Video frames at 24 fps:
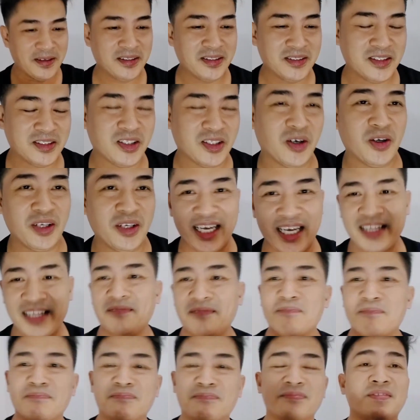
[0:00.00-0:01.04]
So, ayan.
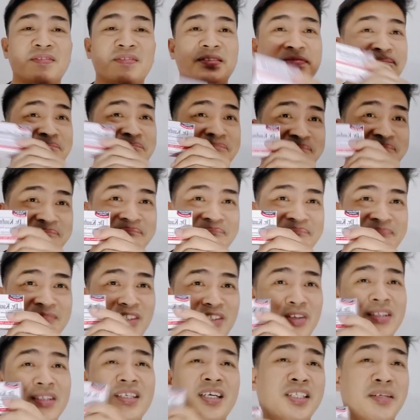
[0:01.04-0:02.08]

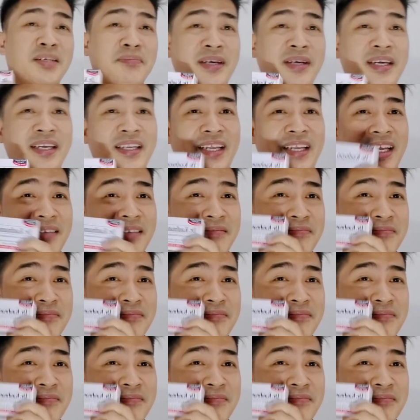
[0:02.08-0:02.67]
Hindi ko sasabihin, ha?